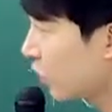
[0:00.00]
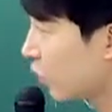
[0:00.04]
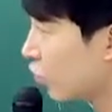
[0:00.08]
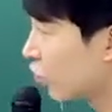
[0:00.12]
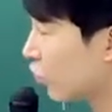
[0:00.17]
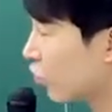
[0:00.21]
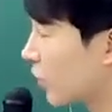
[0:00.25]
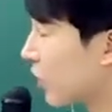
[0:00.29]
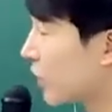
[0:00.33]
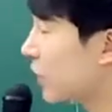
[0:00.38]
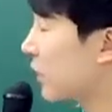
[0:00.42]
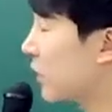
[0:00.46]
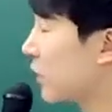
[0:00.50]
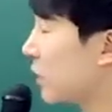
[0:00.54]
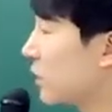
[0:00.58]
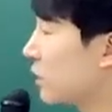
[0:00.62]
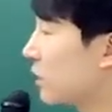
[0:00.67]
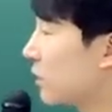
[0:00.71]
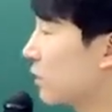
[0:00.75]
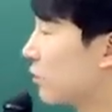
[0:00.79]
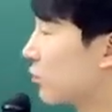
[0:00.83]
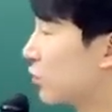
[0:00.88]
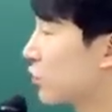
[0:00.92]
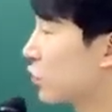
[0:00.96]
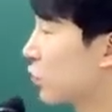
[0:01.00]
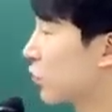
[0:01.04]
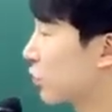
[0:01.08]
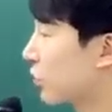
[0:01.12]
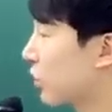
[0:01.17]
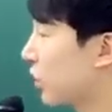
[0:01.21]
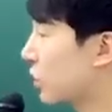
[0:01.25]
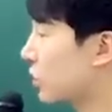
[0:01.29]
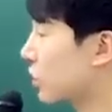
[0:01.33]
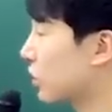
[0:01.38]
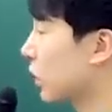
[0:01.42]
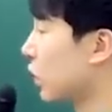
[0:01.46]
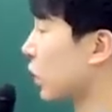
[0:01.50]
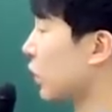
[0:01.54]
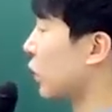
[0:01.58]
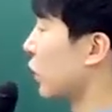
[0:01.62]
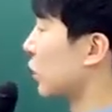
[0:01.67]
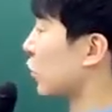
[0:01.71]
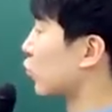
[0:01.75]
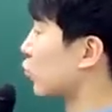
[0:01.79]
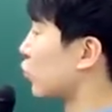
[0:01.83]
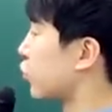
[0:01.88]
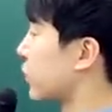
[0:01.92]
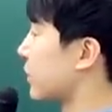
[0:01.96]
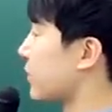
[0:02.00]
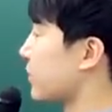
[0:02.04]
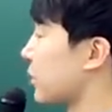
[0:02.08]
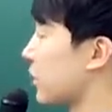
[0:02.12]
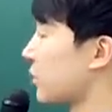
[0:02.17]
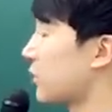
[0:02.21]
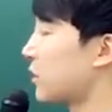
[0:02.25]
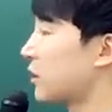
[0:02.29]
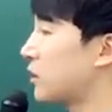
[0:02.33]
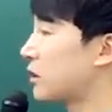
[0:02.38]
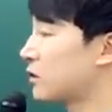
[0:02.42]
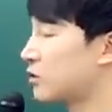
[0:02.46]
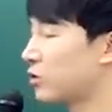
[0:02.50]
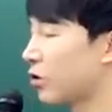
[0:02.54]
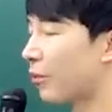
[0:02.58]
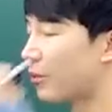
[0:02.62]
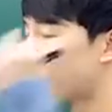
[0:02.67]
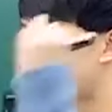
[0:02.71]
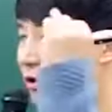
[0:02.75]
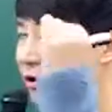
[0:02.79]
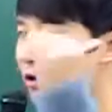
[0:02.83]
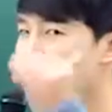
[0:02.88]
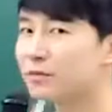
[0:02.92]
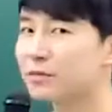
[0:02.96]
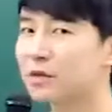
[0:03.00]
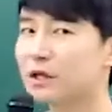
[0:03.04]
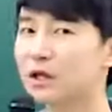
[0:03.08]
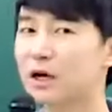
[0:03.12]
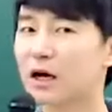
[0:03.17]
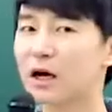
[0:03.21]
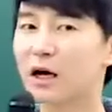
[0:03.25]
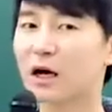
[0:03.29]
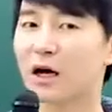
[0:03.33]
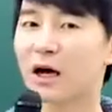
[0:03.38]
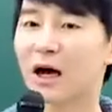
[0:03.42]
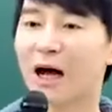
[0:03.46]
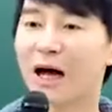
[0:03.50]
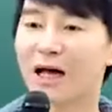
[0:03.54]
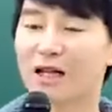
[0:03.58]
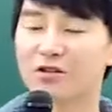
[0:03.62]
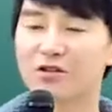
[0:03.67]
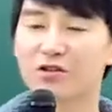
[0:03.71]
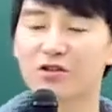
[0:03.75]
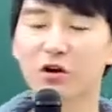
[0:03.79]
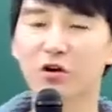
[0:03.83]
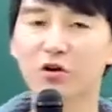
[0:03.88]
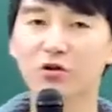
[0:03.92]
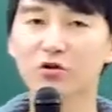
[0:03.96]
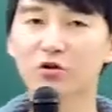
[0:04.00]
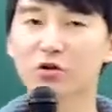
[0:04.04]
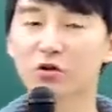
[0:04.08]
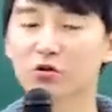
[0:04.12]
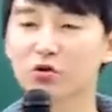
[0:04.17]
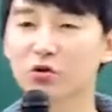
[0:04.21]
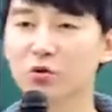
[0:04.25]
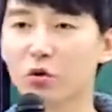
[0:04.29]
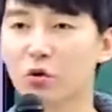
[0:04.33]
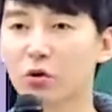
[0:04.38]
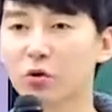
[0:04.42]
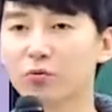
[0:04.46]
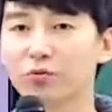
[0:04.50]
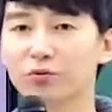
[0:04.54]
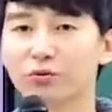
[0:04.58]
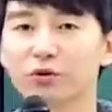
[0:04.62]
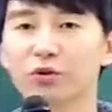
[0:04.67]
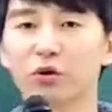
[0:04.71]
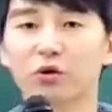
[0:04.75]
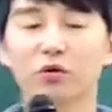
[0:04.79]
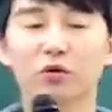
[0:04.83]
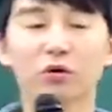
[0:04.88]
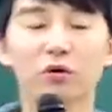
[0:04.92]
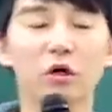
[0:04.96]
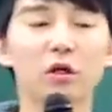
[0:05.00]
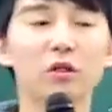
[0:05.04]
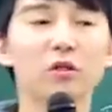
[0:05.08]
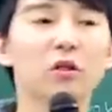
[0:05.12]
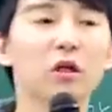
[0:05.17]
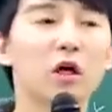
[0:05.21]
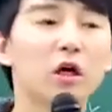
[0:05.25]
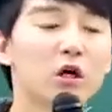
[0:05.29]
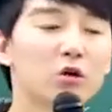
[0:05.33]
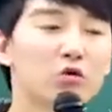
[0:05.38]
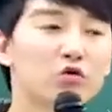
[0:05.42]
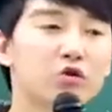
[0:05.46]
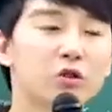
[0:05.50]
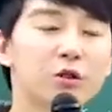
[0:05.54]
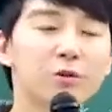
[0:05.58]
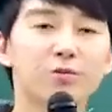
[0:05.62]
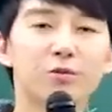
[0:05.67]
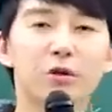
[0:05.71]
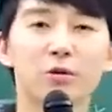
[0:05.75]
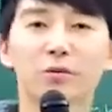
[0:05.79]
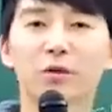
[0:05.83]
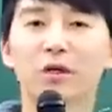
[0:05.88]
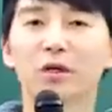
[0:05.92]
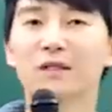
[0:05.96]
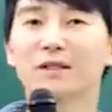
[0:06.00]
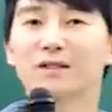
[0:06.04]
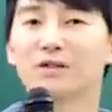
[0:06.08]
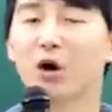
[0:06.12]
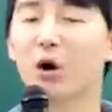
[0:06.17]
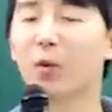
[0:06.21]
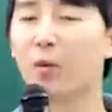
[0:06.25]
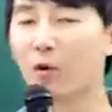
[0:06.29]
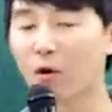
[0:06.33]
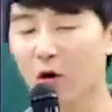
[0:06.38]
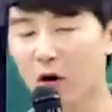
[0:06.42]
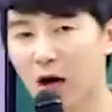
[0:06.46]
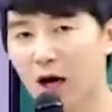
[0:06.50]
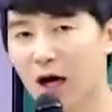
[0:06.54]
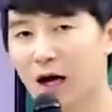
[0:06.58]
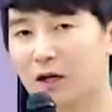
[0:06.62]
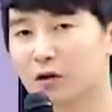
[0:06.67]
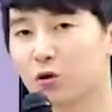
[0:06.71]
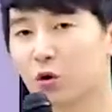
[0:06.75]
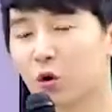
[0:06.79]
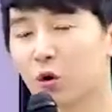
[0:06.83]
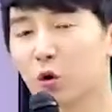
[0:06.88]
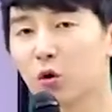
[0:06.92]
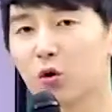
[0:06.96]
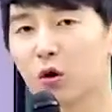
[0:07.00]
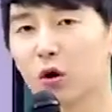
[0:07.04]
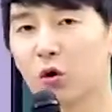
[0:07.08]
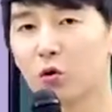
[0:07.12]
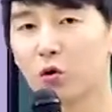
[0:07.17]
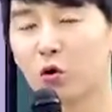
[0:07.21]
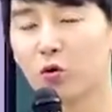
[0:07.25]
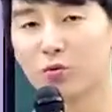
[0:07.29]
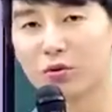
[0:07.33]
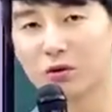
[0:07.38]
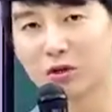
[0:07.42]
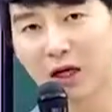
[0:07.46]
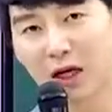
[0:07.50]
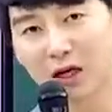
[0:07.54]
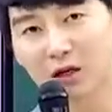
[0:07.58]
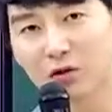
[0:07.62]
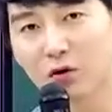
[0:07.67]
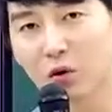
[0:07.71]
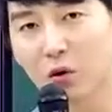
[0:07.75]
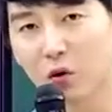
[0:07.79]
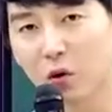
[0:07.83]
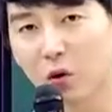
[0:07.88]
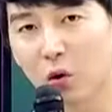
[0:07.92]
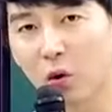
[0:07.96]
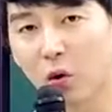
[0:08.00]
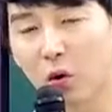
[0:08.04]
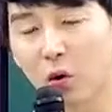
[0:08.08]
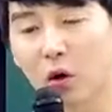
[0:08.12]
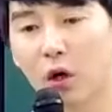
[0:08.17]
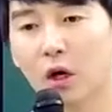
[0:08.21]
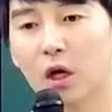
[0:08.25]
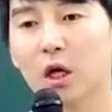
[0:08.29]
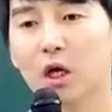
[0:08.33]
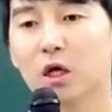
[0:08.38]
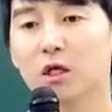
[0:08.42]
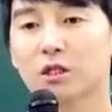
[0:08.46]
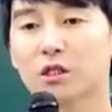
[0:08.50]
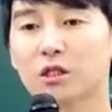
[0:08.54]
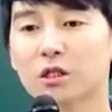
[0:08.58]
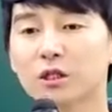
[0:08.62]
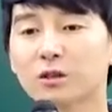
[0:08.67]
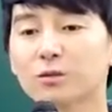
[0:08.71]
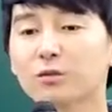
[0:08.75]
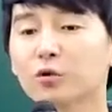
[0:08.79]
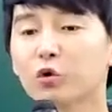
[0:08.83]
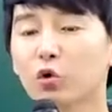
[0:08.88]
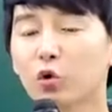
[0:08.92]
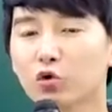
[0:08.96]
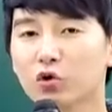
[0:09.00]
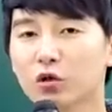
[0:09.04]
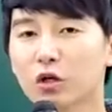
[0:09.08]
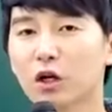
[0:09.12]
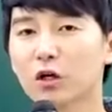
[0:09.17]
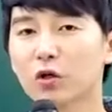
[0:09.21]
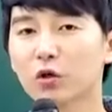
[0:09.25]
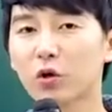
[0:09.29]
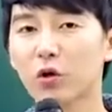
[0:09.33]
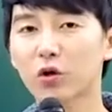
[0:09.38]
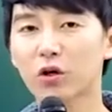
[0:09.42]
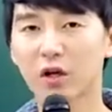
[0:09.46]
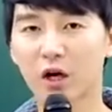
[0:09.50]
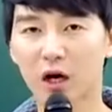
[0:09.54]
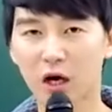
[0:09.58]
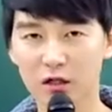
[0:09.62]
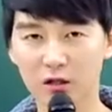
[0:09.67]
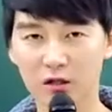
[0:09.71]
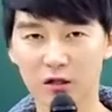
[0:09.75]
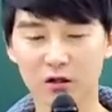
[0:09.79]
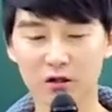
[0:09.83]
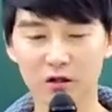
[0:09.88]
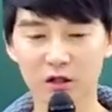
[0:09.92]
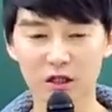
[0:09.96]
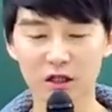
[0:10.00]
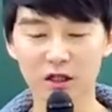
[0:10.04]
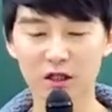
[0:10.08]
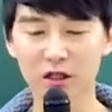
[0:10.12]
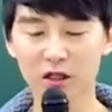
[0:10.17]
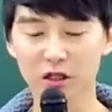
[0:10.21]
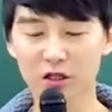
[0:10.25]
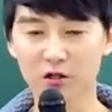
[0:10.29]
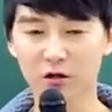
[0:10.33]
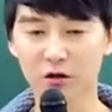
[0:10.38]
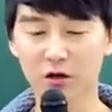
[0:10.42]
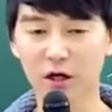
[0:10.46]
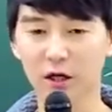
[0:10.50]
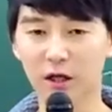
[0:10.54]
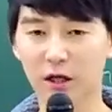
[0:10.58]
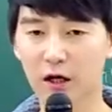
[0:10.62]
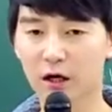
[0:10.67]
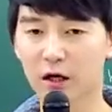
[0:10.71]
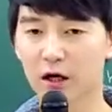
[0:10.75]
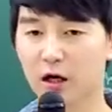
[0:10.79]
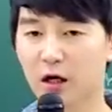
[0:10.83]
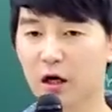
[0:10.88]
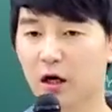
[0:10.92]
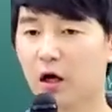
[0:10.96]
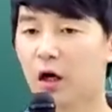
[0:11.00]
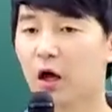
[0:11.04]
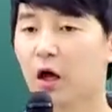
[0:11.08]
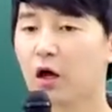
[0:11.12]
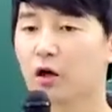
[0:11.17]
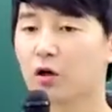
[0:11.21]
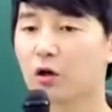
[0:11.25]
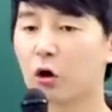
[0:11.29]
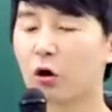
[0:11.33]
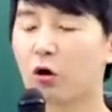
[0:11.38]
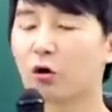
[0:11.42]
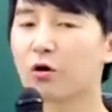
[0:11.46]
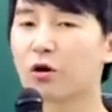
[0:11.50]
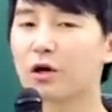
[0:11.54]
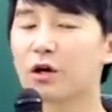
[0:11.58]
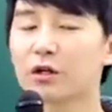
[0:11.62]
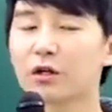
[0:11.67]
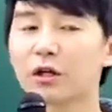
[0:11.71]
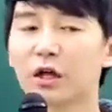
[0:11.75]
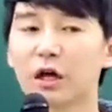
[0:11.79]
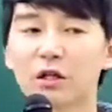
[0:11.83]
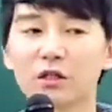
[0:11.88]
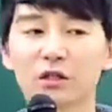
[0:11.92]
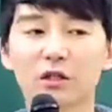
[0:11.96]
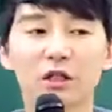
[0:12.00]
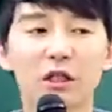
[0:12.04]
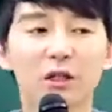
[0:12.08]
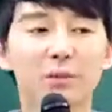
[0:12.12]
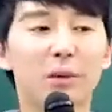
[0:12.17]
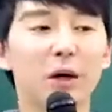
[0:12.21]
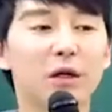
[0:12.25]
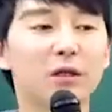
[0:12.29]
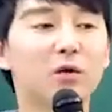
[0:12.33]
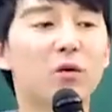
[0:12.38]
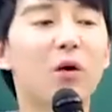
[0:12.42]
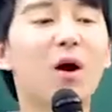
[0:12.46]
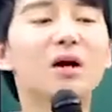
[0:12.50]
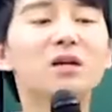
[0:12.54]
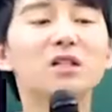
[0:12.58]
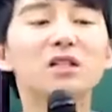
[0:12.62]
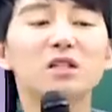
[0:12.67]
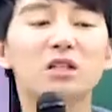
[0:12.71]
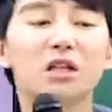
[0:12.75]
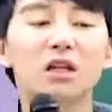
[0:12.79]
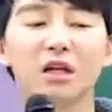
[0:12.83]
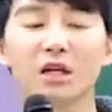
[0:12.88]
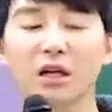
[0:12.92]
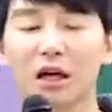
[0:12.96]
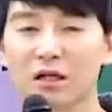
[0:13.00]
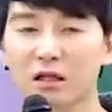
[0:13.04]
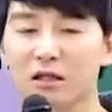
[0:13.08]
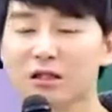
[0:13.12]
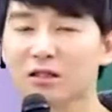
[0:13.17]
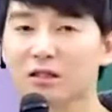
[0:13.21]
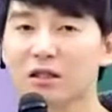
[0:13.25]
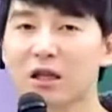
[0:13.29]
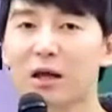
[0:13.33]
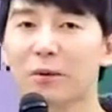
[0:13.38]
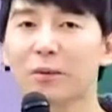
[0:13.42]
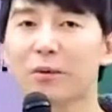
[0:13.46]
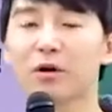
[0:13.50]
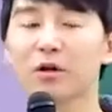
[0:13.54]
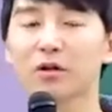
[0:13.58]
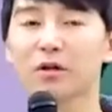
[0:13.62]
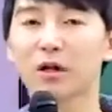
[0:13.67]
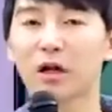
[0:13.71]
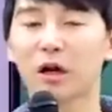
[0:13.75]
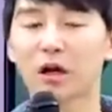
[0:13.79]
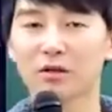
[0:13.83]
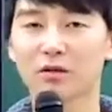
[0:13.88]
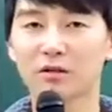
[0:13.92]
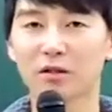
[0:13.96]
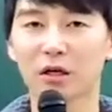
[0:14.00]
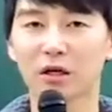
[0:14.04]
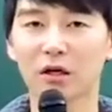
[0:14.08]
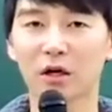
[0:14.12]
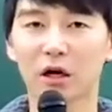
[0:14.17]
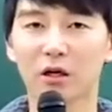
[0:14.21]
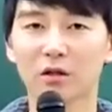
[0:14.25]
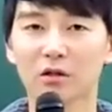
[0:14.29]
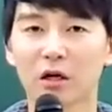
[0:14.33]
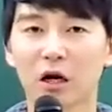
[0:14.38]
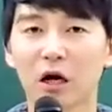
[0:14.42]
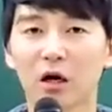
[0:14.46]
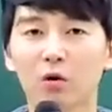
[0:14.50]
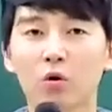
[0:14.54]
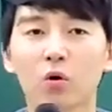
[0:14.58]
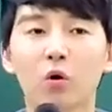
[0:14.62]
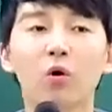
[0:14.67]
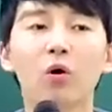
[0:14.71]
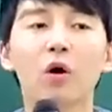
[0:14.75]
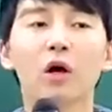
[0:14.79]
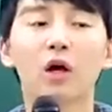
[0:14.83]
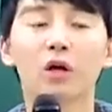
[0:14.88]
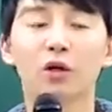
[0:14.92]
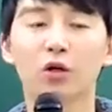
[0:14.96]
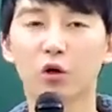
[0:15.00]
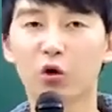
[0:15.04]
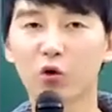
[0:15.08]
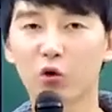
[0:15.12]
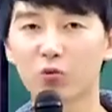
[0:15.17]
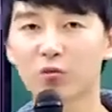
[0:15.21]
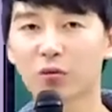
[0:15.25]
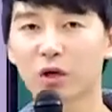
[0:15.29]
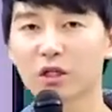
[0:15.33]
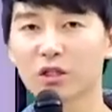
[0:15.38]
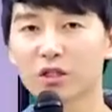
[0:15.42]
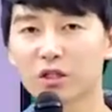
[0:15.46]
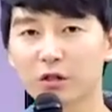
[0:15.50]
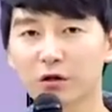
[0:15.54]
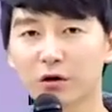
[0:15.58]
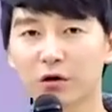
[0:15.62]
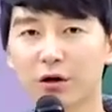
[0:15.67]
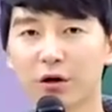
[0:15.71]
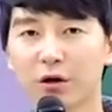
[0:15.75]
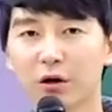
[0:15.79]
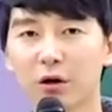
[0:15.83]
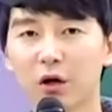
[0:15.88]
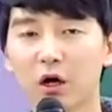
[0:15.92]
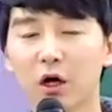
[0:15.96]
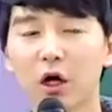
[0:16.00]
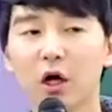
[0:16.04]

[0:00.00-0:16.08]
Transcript: 우리는 무조건 90점을 넘는 겁니다. 안정적으로 무조건 90점을 넘어가도록 공부를 하는 거고 지금 고등학교 1학년 이 시절에 내가 영어에 대한 기반을 확실하게 끝내버린다라는 생각을 하고 영어 공부를 하시는 거예요.